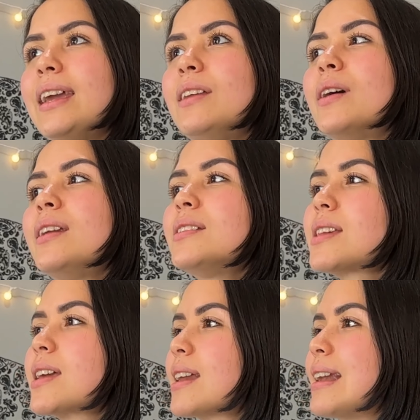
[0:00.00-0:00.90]
Y no es ni
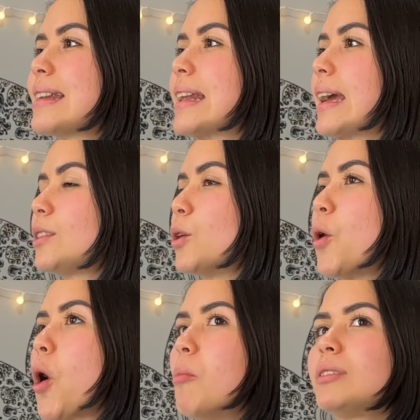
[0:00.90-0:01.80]
siquiera el
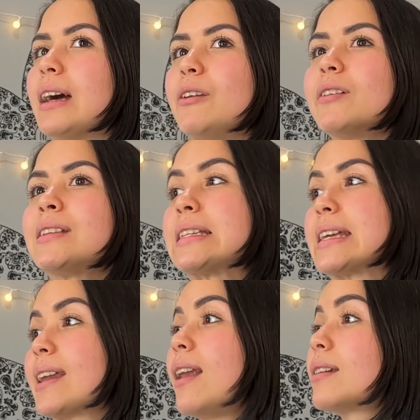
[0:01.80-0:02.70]
reggaetón como tal, no es ni
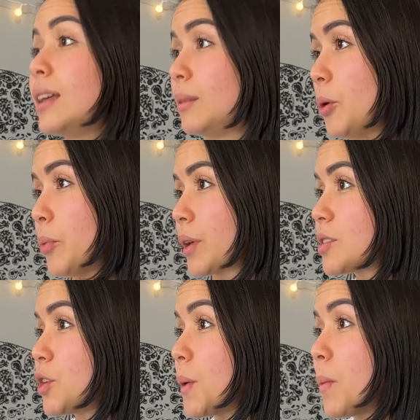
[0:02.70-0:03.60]
siquiera el ritmo, porque
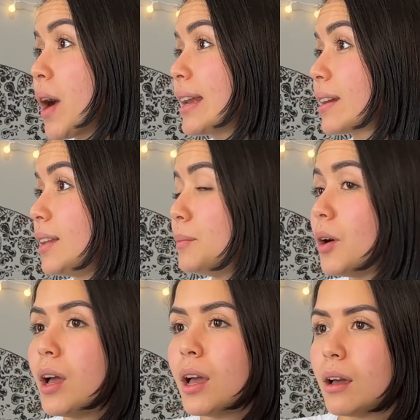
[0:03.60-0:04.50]
si no vamos al ritmo,
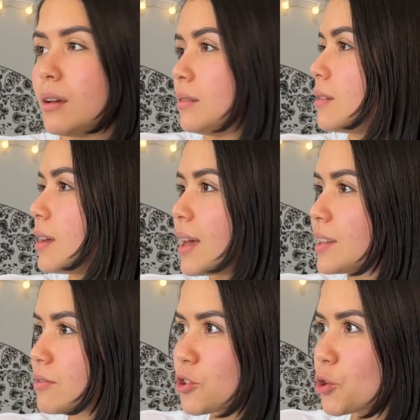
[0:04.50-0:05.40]
es